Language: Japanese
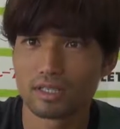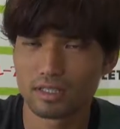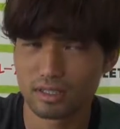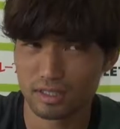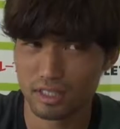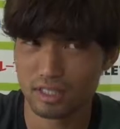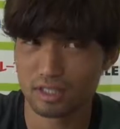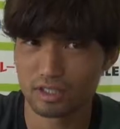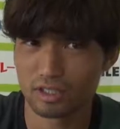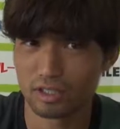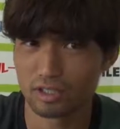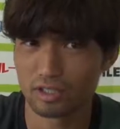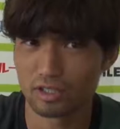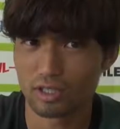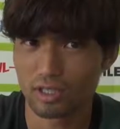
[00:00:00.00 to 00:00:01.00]
選
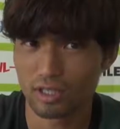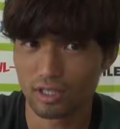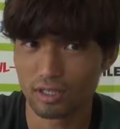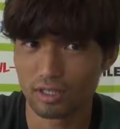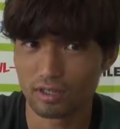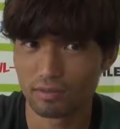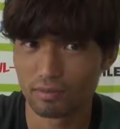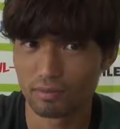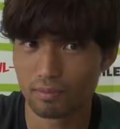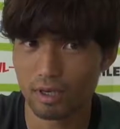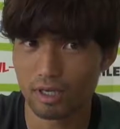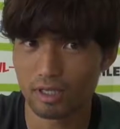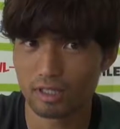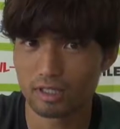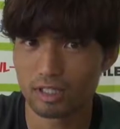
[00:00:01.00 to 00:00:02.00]
手
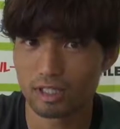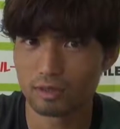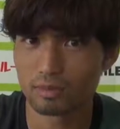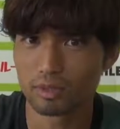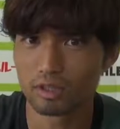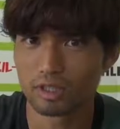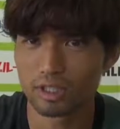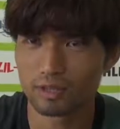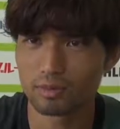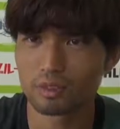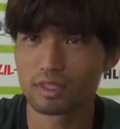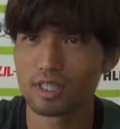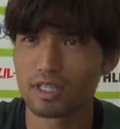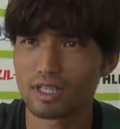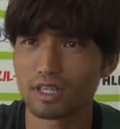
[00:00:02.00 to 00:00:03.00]
まあ、
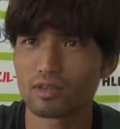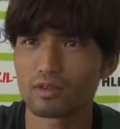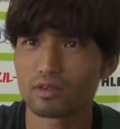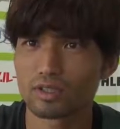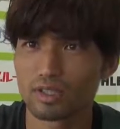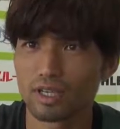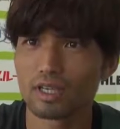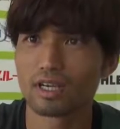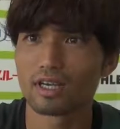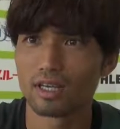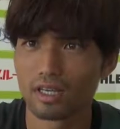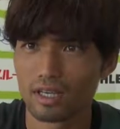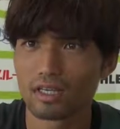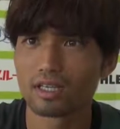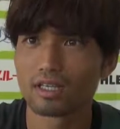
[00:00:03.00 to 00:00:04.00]
チームチーム全体として
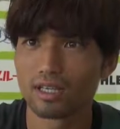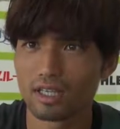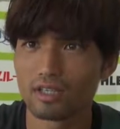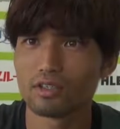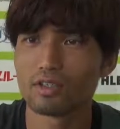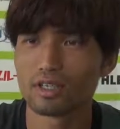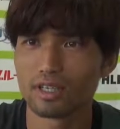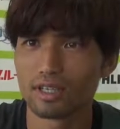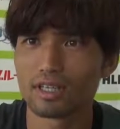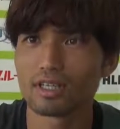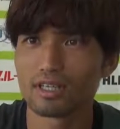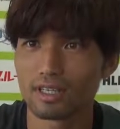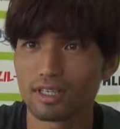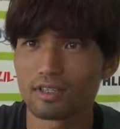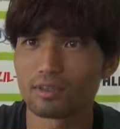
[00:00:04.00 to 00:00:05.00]
いい雰囲気で
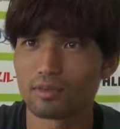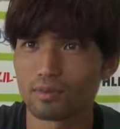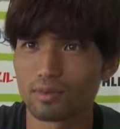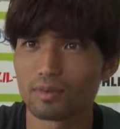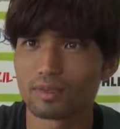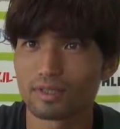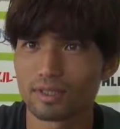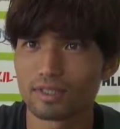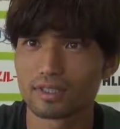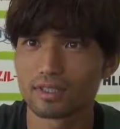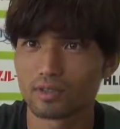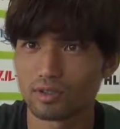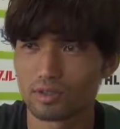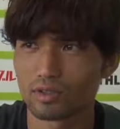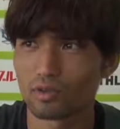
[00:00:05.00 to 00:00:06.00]
できていると思います、
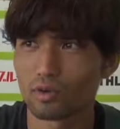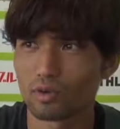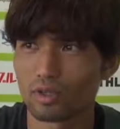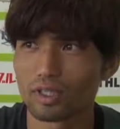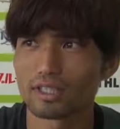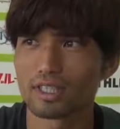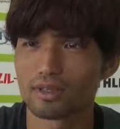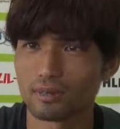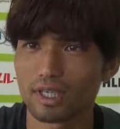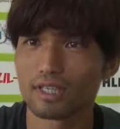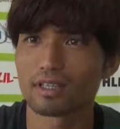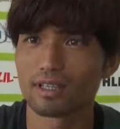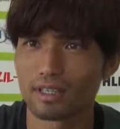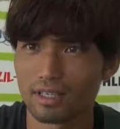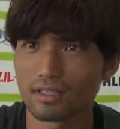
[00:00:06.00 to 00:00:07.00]
うん、その本田戦に向
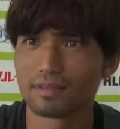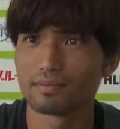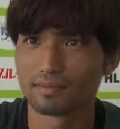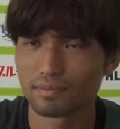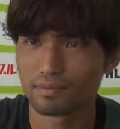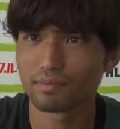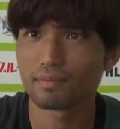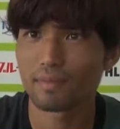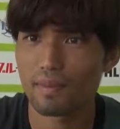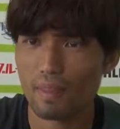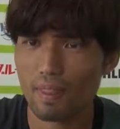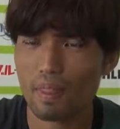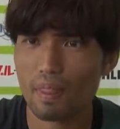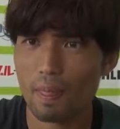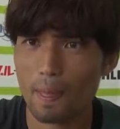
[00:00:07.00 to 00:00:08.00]
かって。
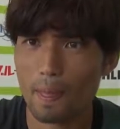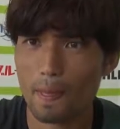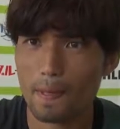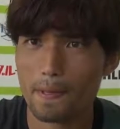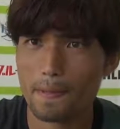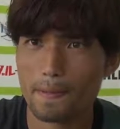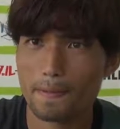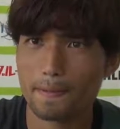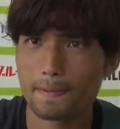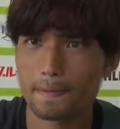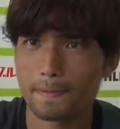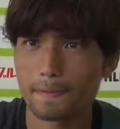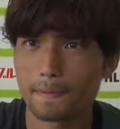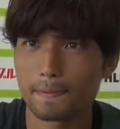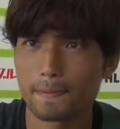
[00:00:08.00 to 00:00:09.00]

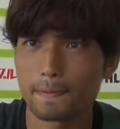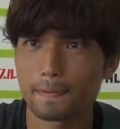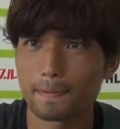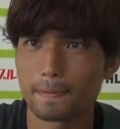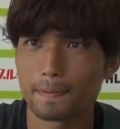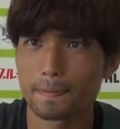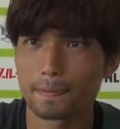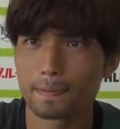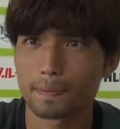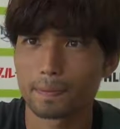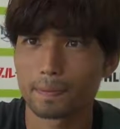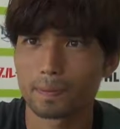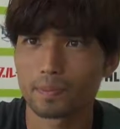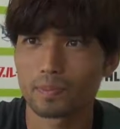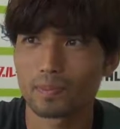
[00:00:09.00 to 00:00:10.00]
八戸結構涼
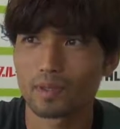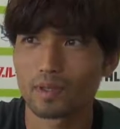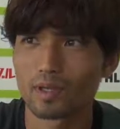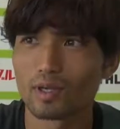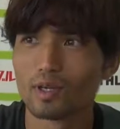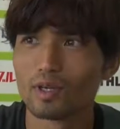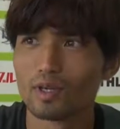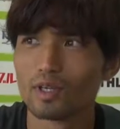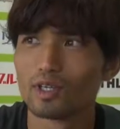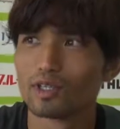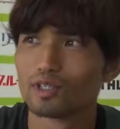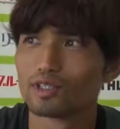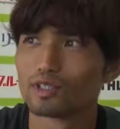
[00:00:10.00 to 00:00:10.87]
しいで